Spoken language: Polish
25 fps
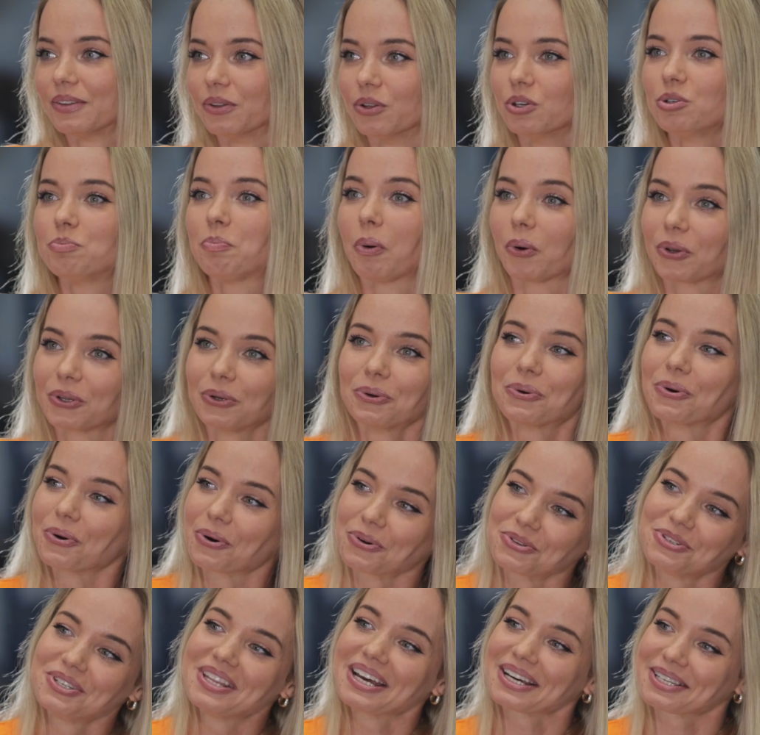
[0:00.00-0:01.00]
No i po kilku
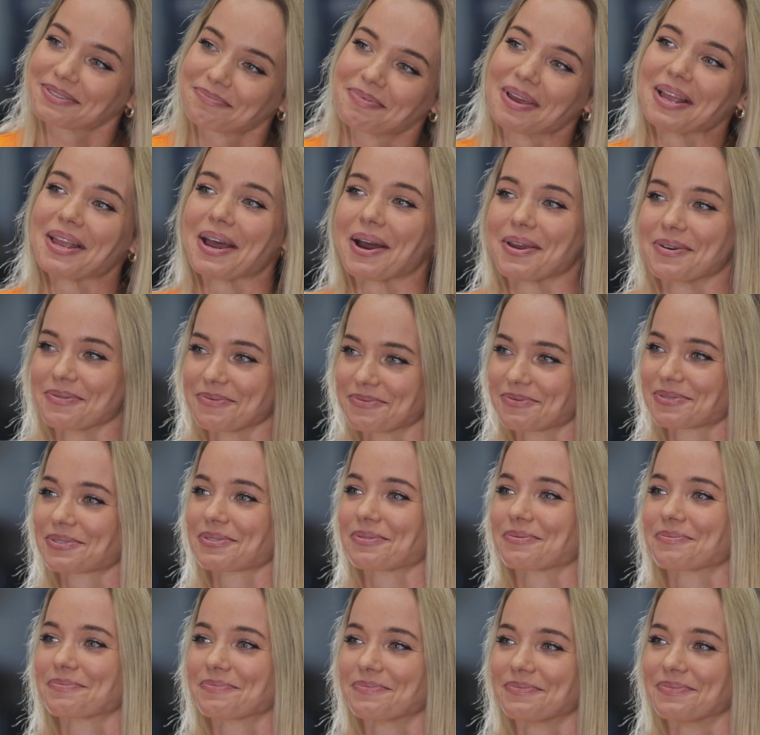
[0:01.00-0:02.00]
godzinach zmieniają już
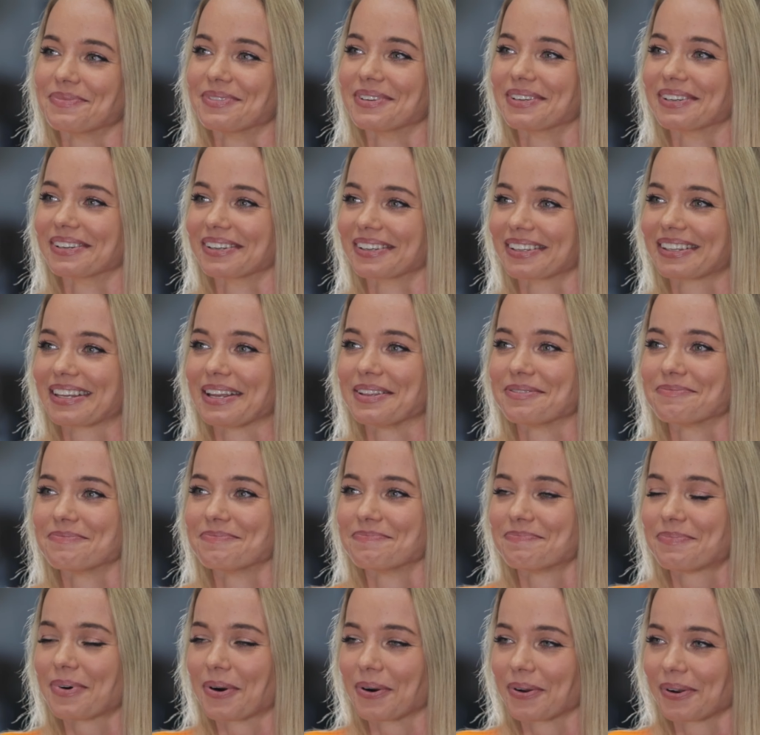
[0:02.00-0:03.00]
tą,
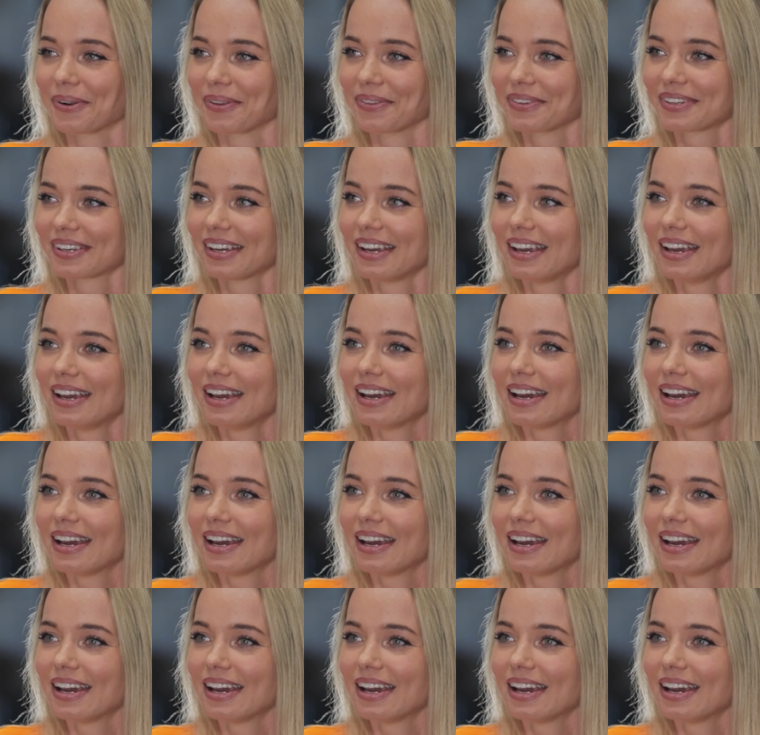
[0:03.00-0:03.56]
ten pogląd.